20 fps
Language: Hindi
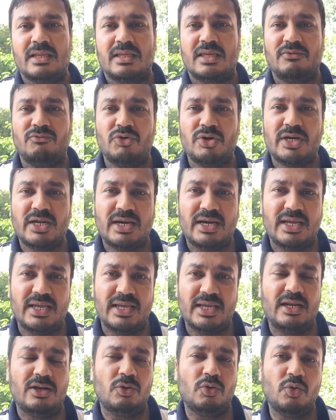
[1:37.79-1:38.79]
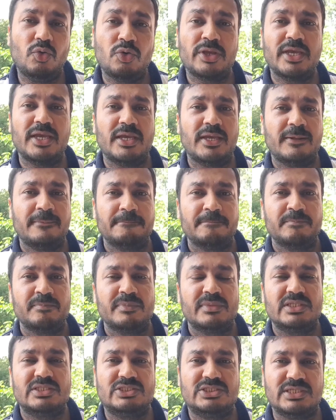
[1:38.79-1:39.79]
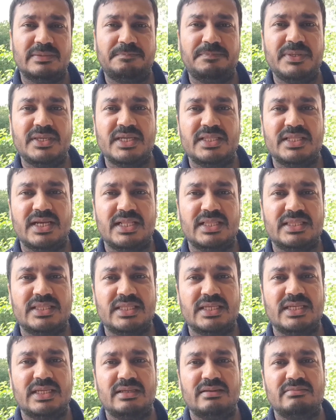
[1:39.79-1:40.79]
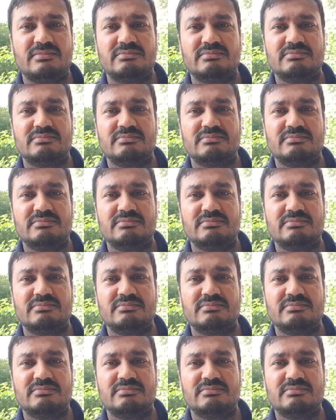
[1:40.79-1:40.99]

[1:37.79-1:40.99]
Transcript: कि वो नाअहल होंगे जब भी अदालतें